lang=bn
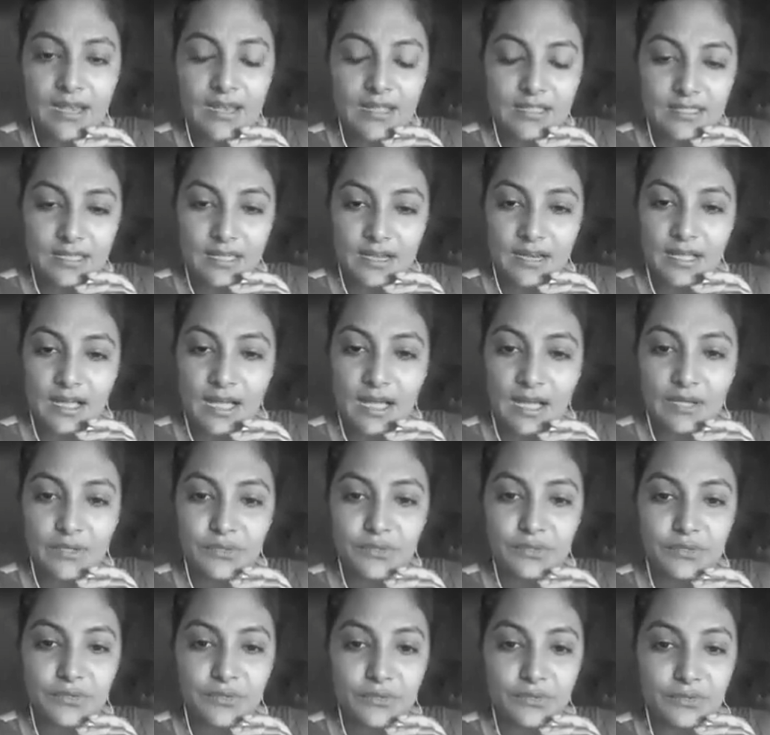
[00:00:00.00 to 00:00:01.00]
না তারা
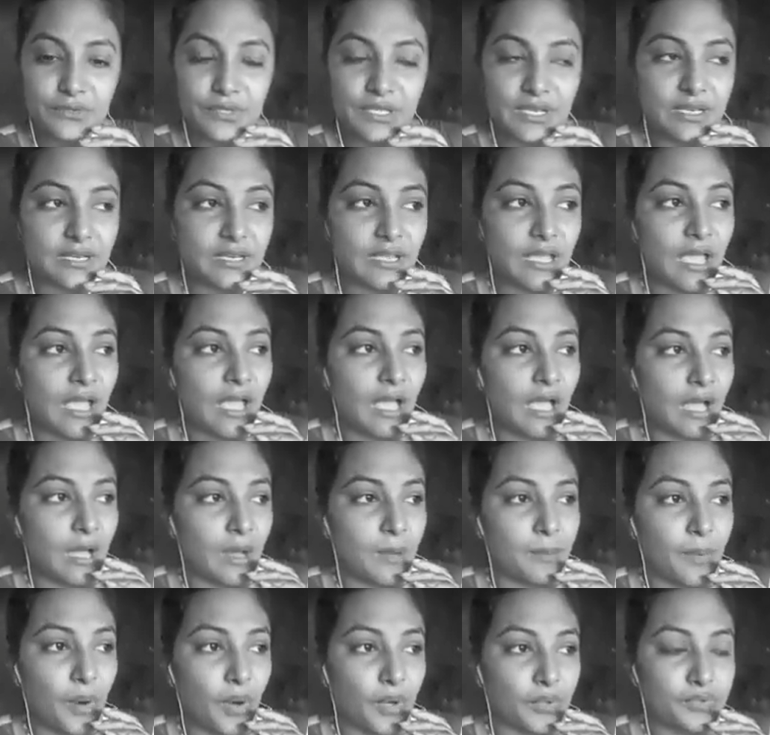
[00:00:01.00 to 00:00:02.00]
আদৌ কোনোদিন
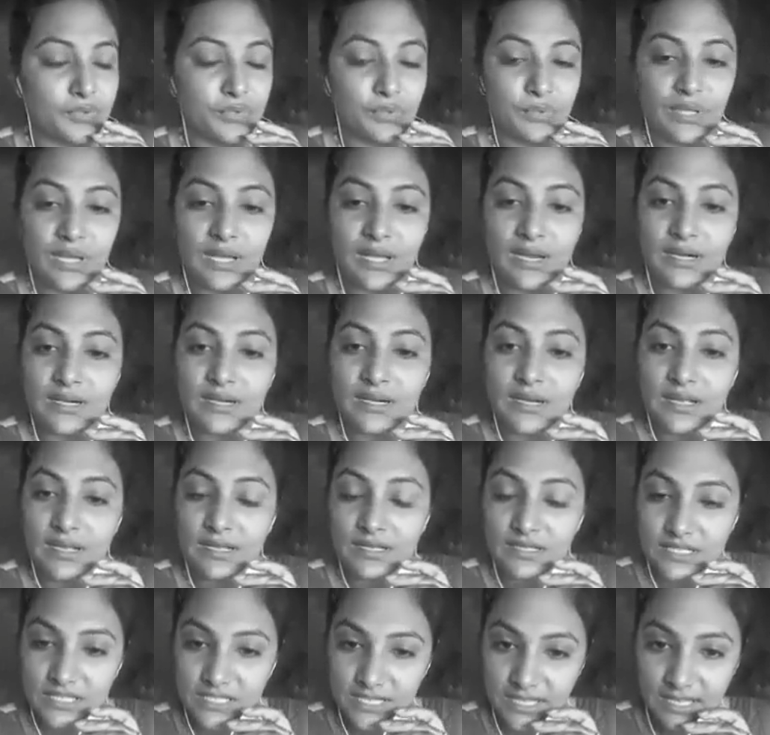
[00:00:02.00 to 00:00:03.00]
ভদ্রতা
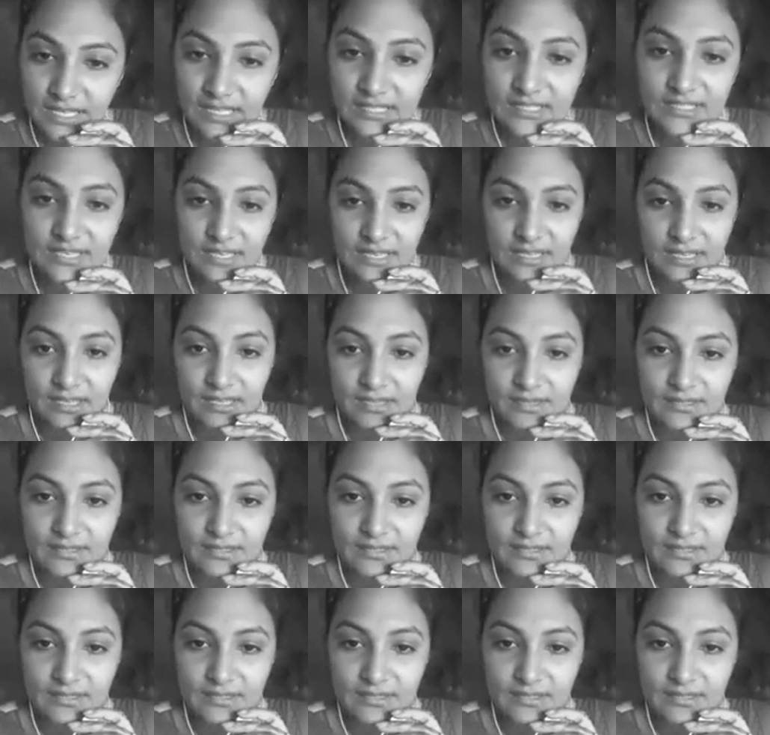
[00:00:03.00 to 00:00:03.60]
শিখেছে